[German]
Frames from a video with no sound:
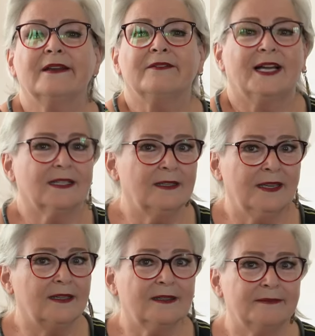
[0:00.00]
Wir hatten
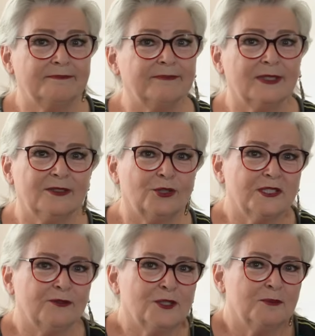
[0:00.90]
ja, hm,
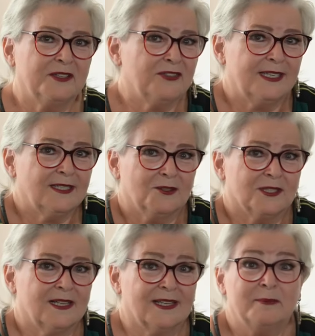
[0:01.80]
heute würde man vielleicht auch
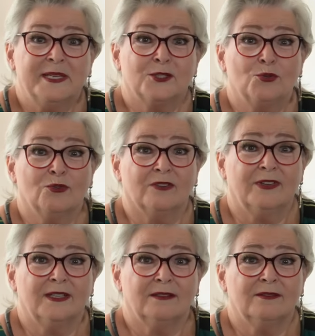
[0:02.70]
sagen, eine Mission.
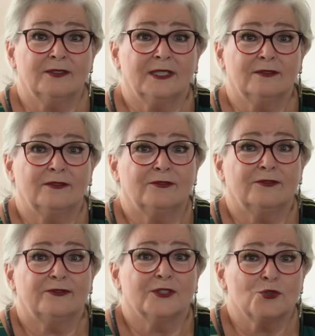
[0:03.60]
Wir, wir
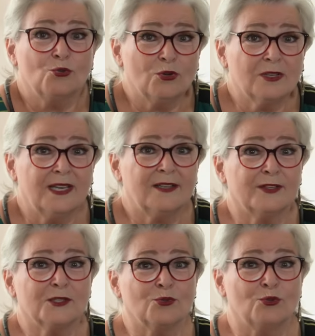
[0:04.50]
versuchten
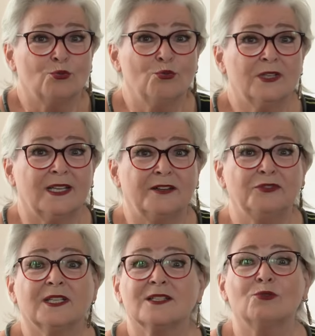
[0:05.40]
etwas zu tun
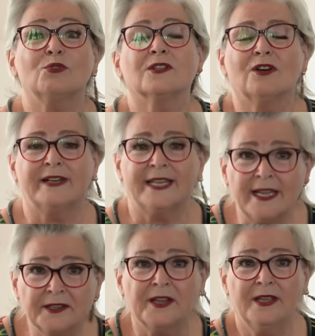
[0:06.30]
dafür, dass Louis
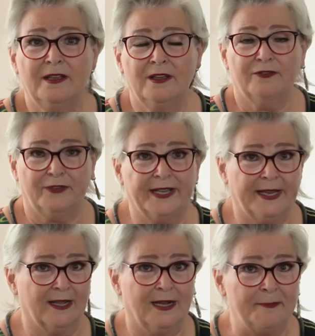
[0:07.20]
Corvalan
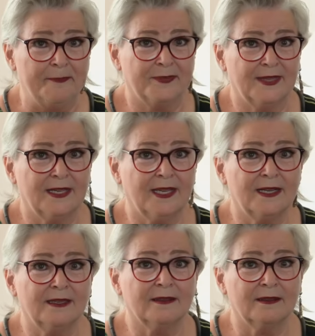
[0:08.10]
freikam, der
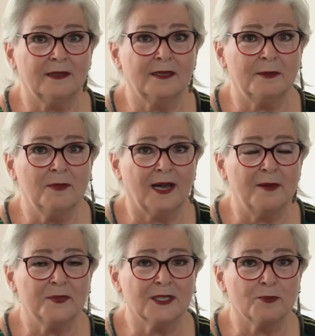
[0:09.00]
ja äh, im
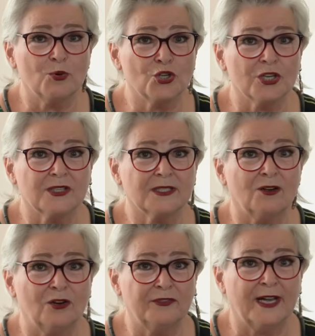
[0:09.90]
Rahmen des Putsches
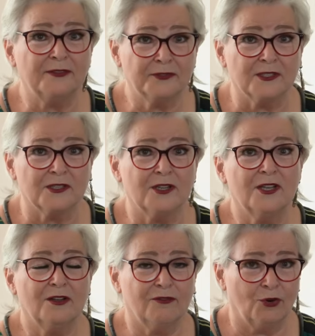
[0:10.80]
auch verhaftet
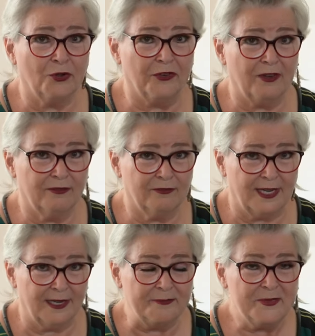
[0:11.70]
worden
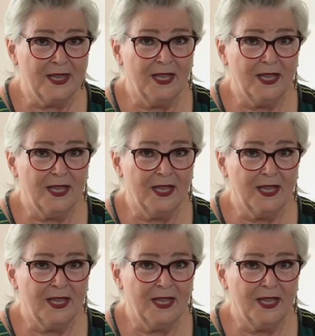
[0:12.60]
war.